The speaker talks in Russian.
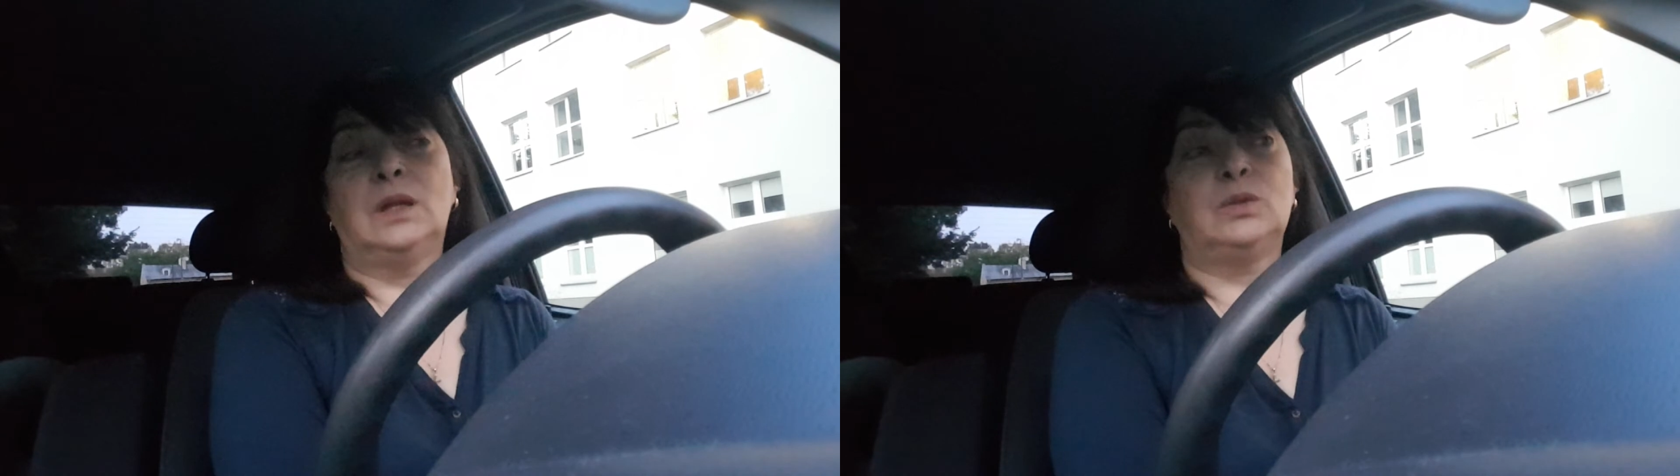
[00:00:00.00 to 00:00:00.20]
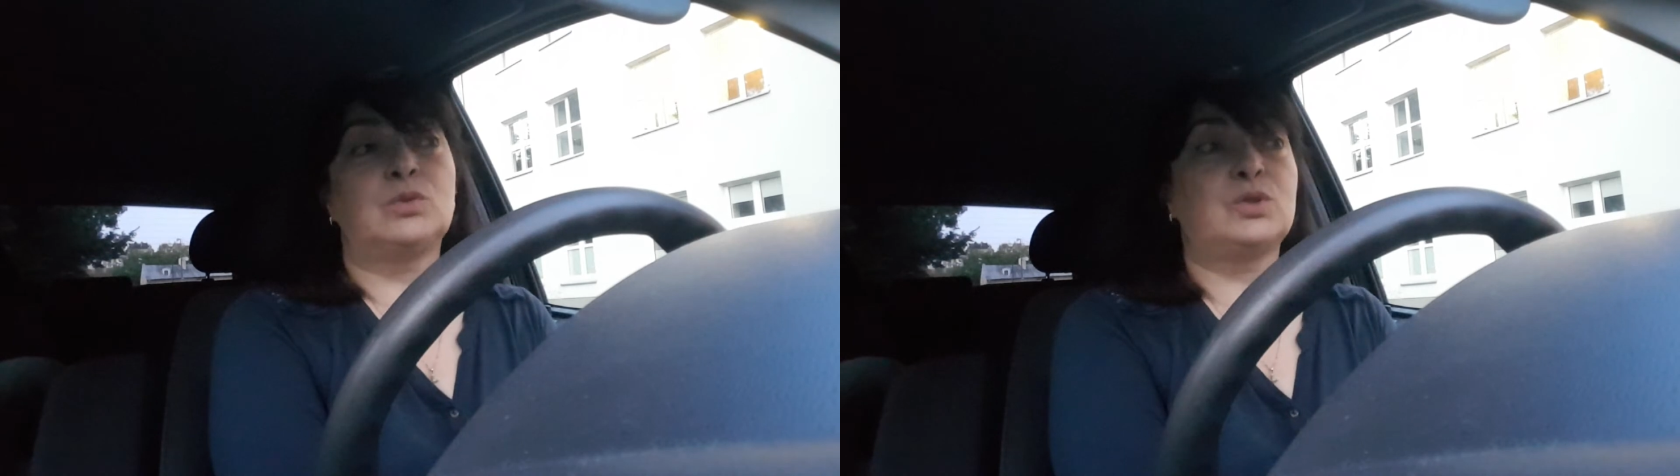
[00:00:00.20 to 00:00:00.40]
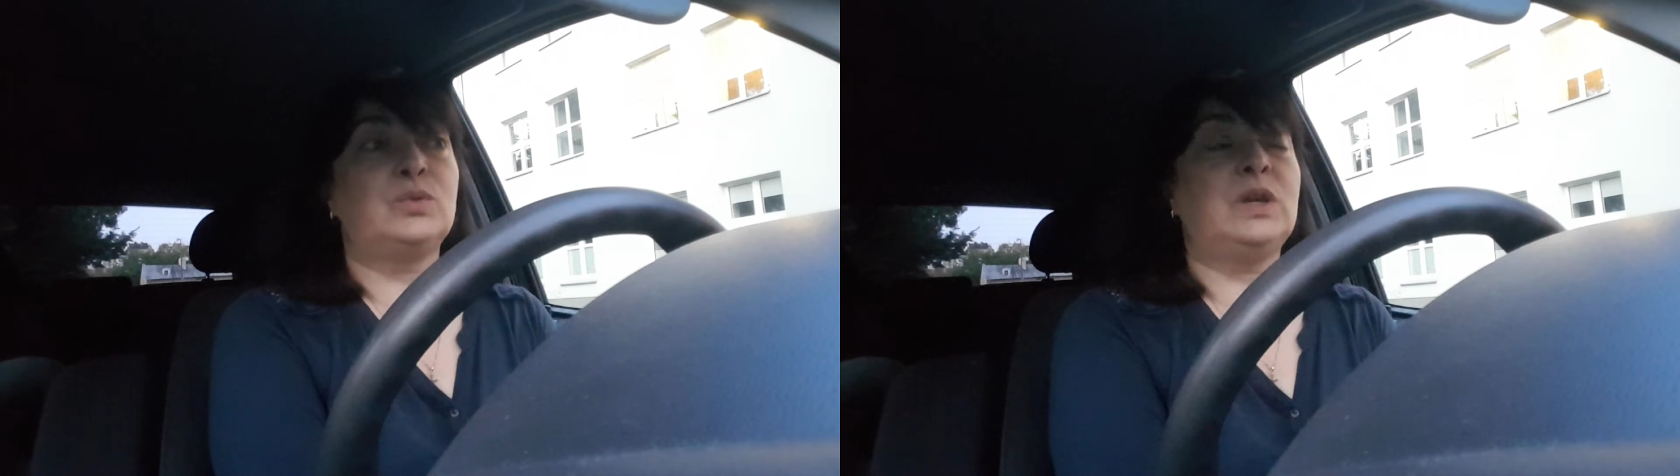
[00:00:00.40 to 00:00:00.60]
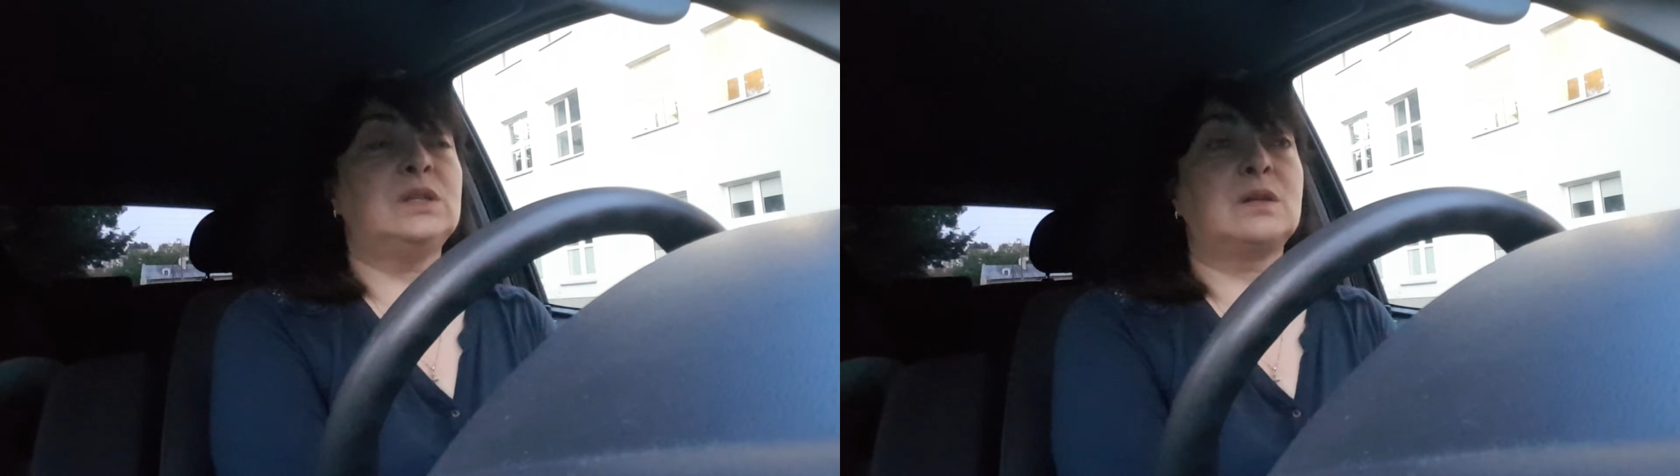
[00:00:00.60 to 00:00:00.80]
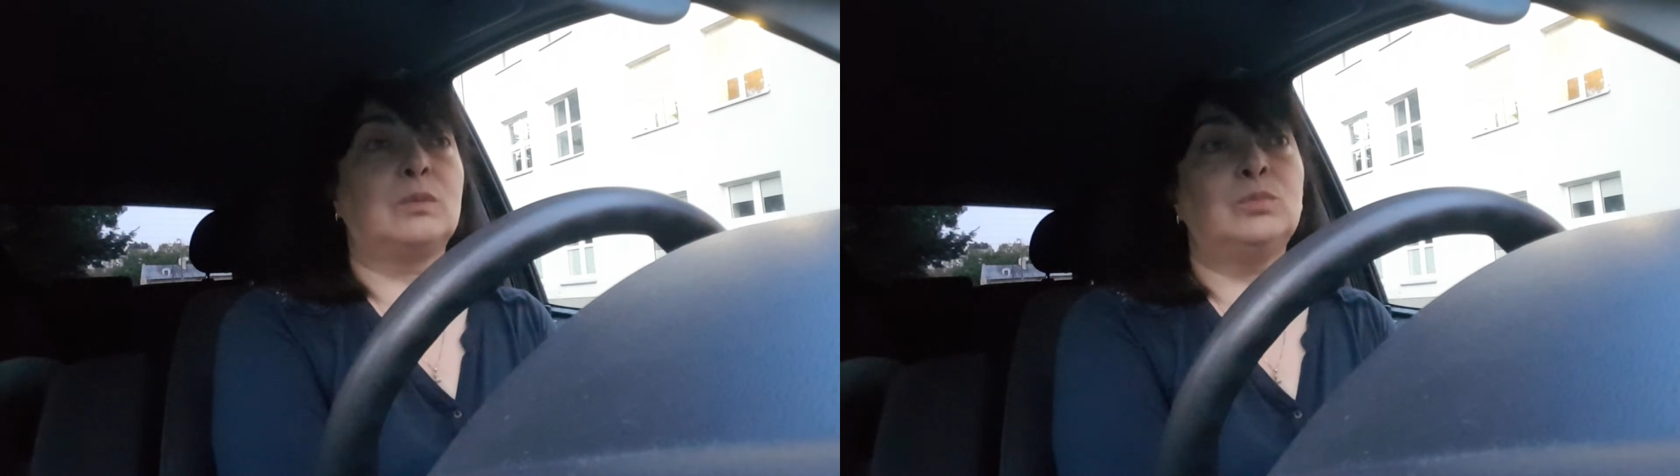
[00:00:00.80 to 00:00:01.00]
то, что я
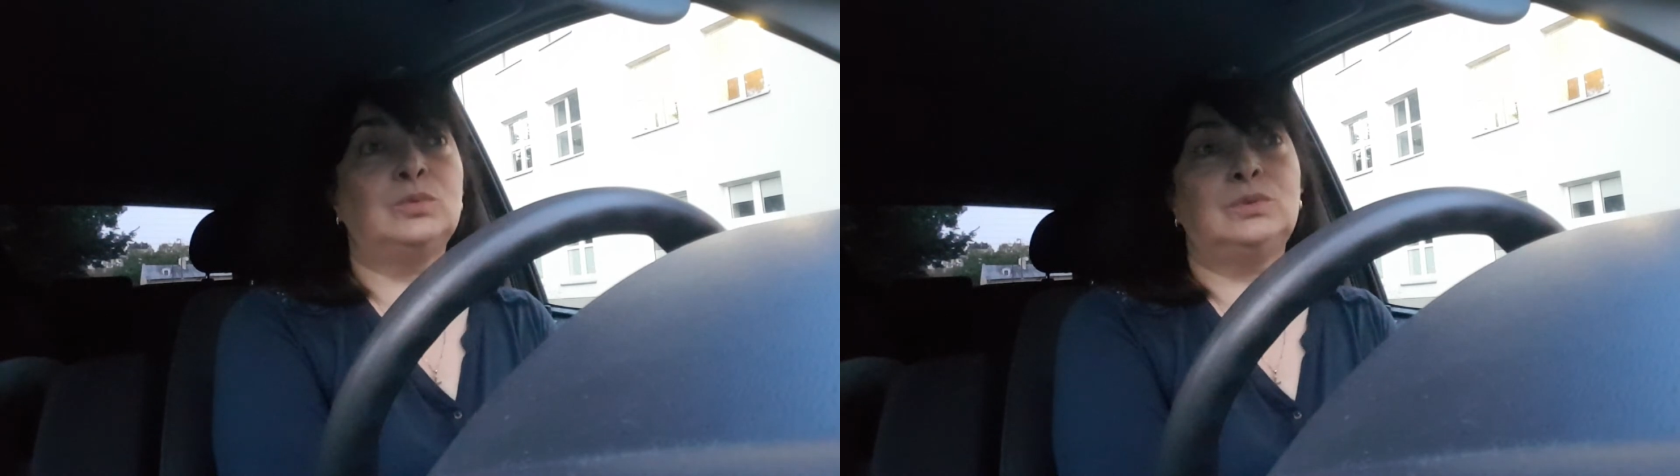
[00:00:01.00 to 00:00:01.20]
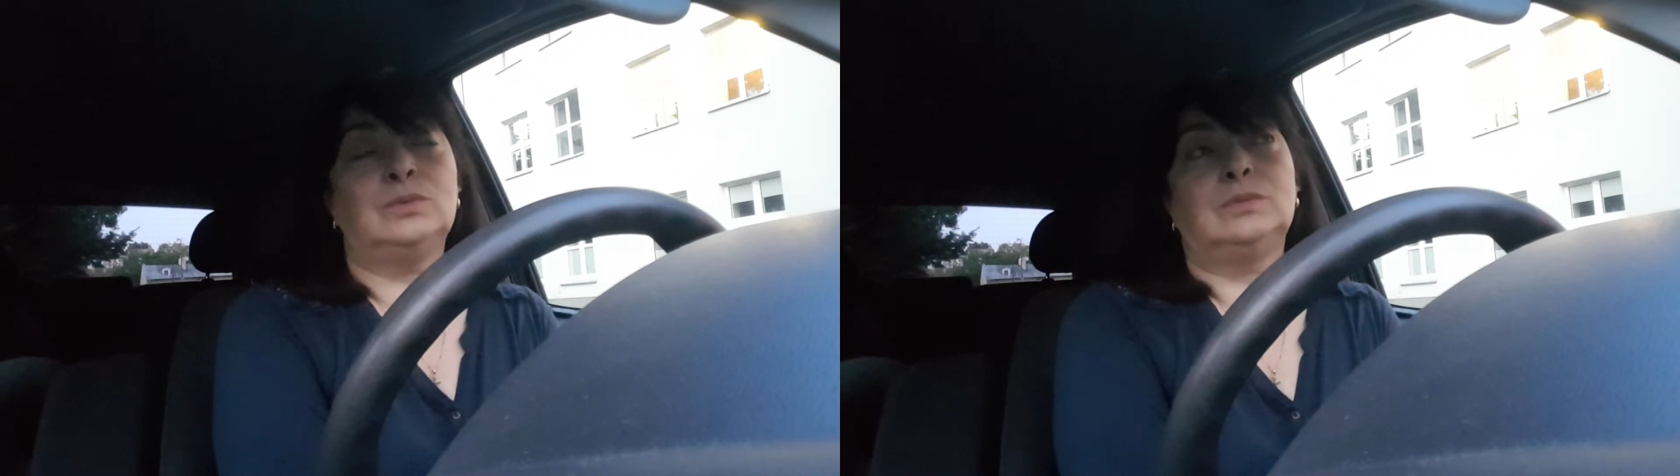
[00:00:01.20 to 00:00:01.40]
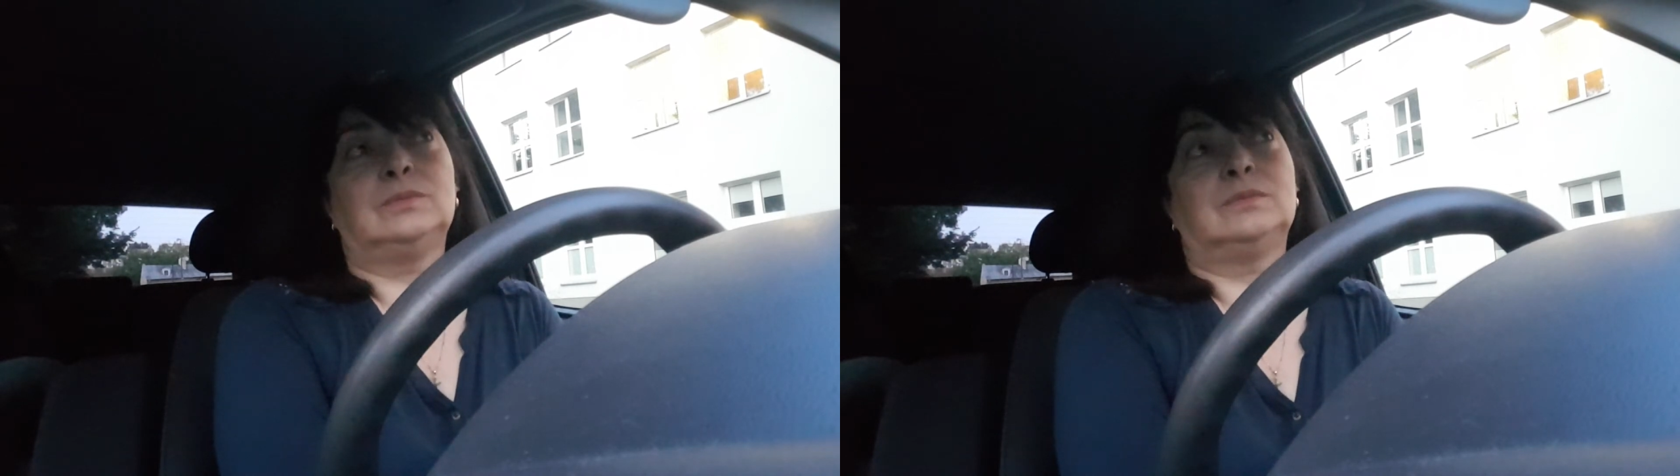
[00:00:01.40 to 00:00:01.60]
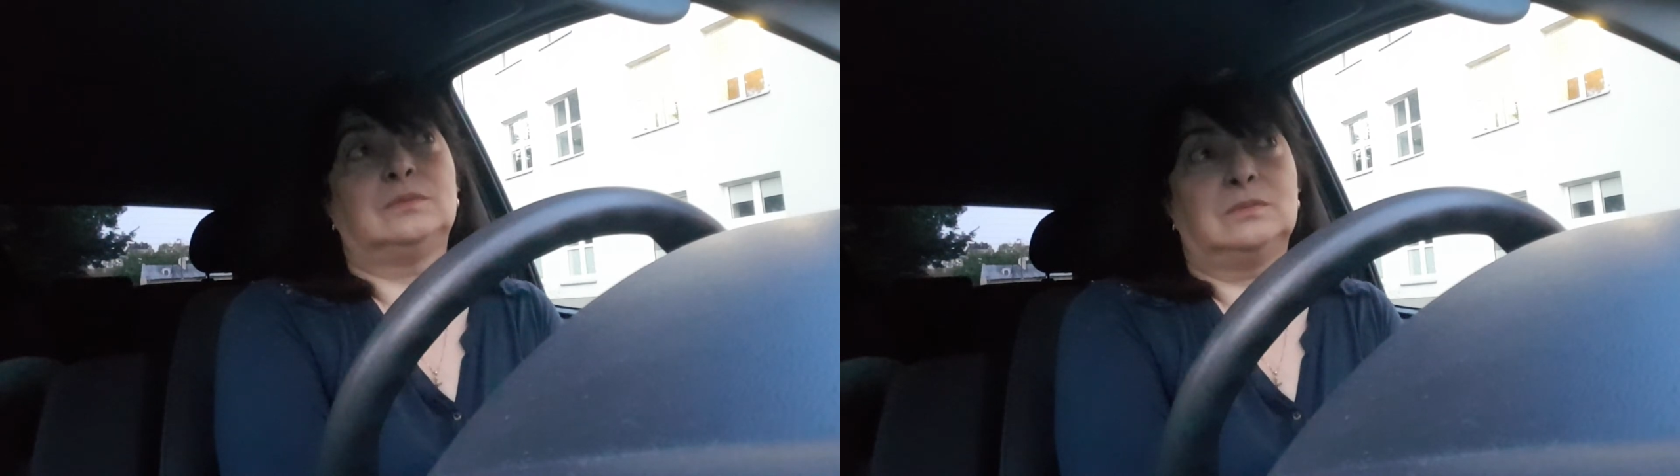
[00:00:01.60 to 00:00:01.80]
не работаю,